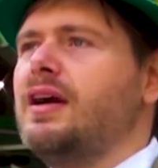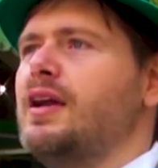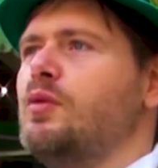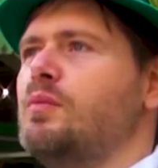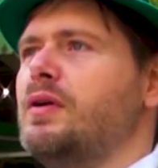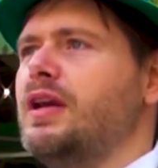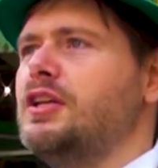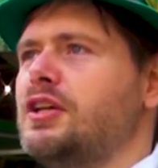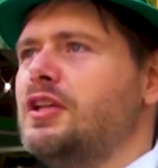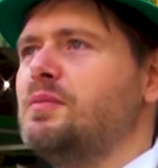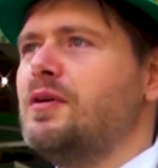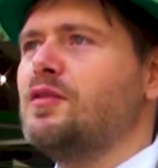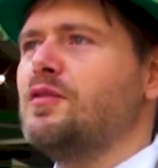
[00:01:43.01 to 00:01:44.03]
ganha um brinde aí
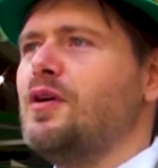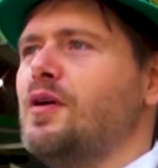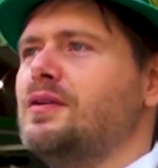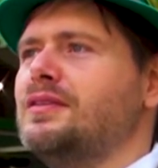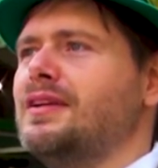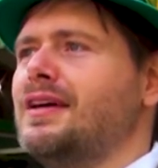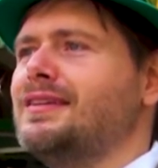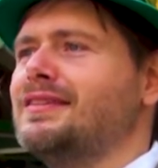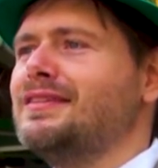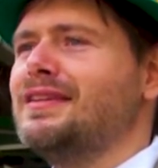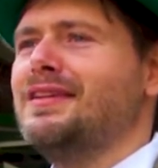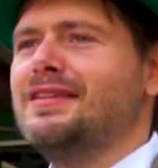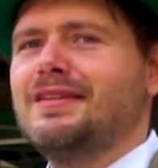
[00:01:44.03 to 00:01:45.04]
do pessoal né,
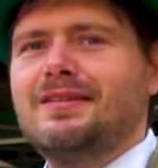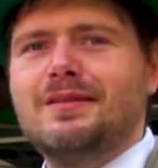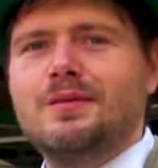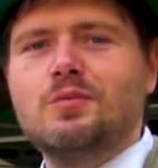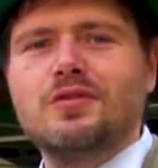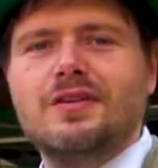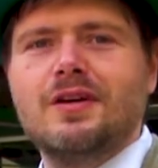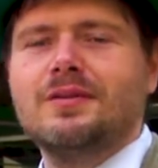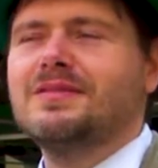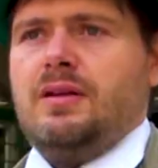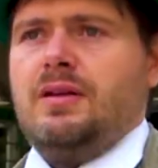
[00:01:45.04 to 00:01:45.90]
museu.